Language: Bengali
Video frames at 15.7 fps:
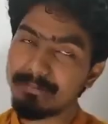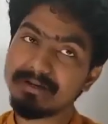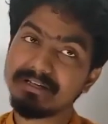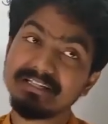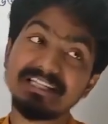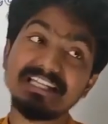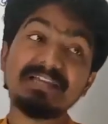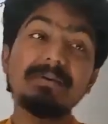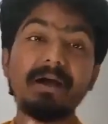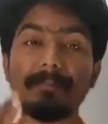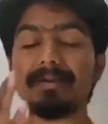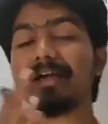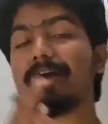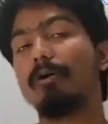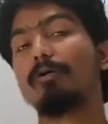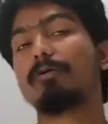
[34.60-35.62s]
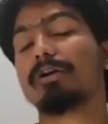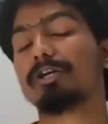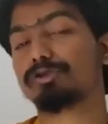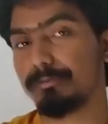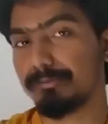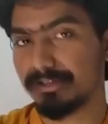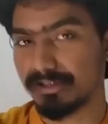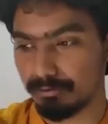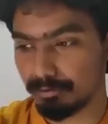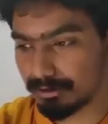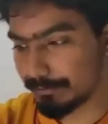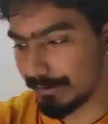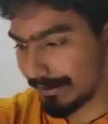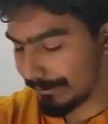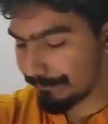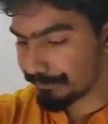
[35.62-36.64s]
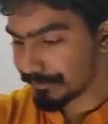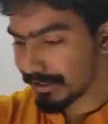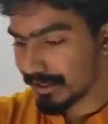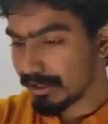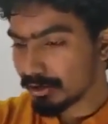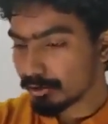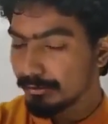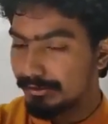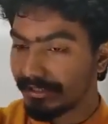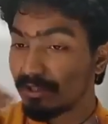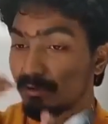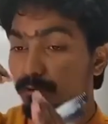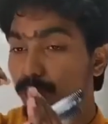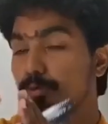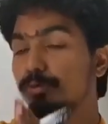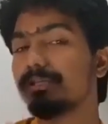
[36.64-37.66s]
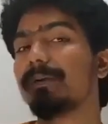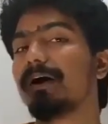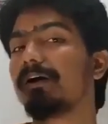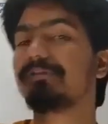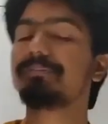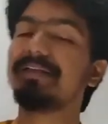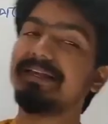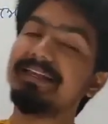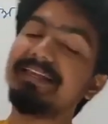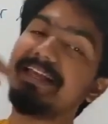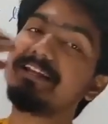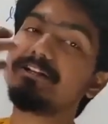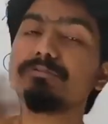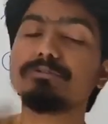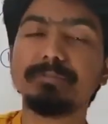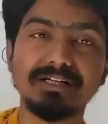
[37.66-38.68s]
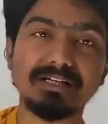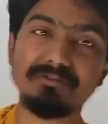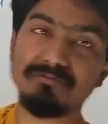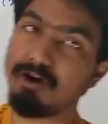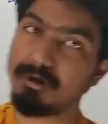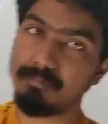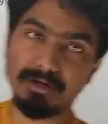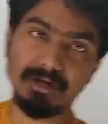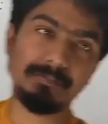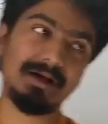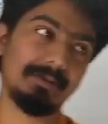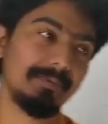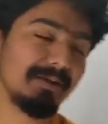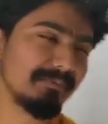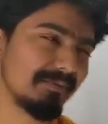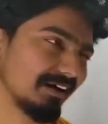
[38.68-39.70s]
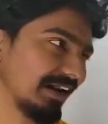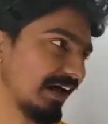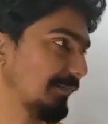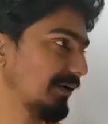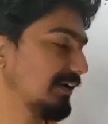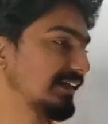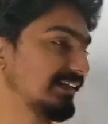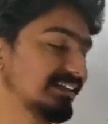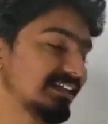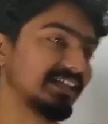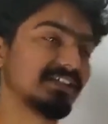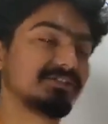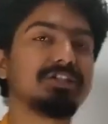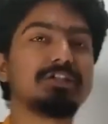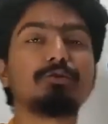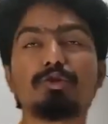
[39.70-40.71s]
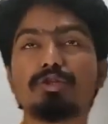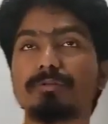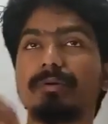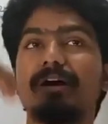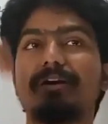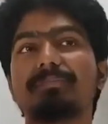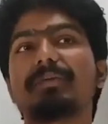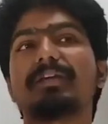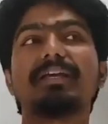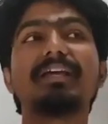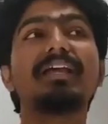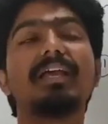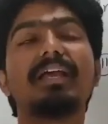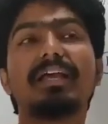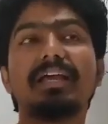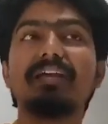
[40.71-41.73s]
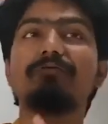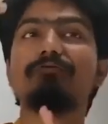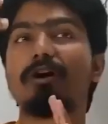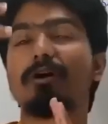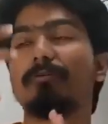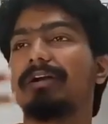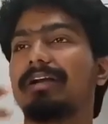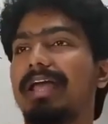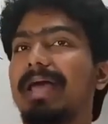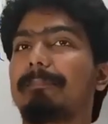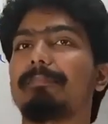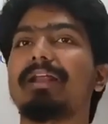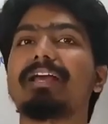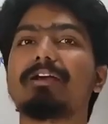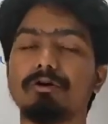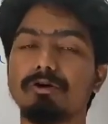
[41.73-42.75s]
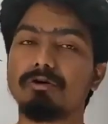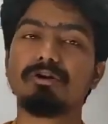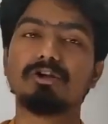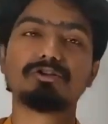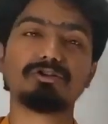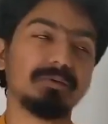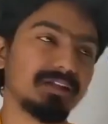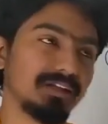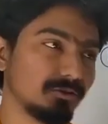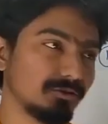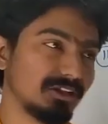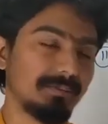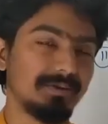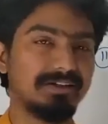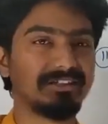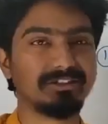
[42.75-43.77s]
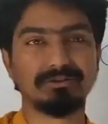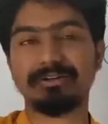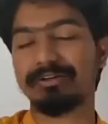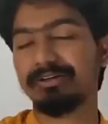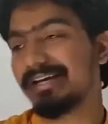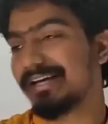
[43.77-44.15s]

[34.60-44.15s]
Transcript: আমরা কিভাবে অঙ্কটা সমাধান করতে পারি তো ইউ টু দি পাওয়ার ভি এরকম তুমি একটা ফর্মুলা পাবে বাট আমার নিজের কাছে ইউ টু দি পাওয়ার ভি এই ফর্মুলাটা অ্যাপ্লাই করে অঙ্করে সমাধান করতে আমার নিজের